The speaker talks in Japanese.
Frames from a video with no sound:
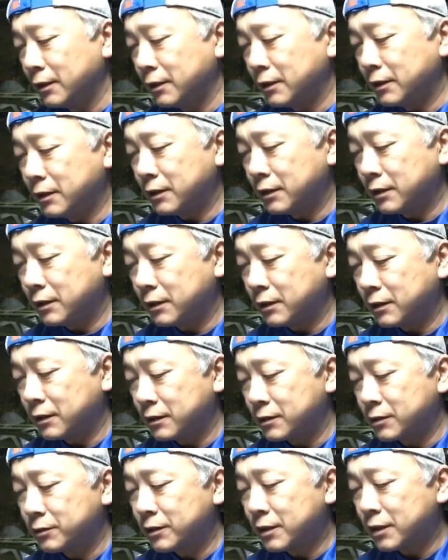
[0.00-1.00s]

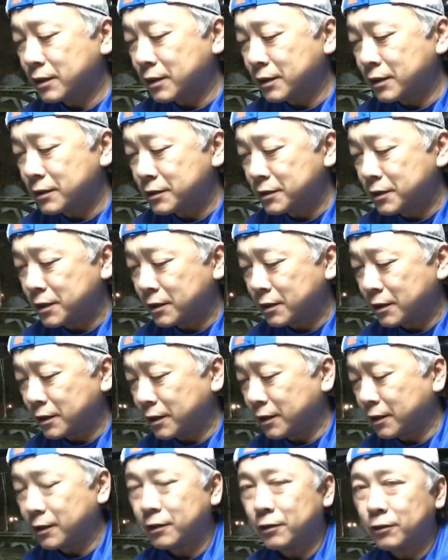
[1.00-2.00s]
えー、そんな感じで、
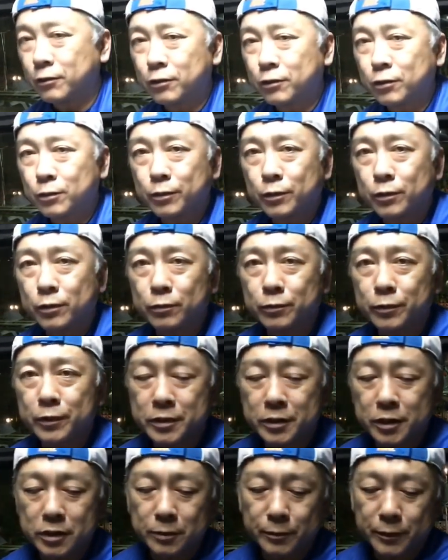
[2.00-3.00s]
えー、応募受
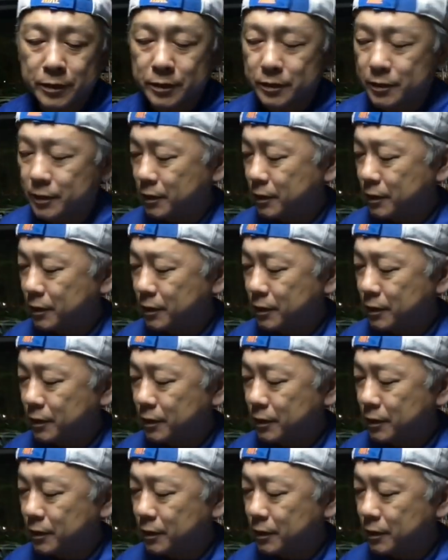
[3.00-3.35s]
付してます、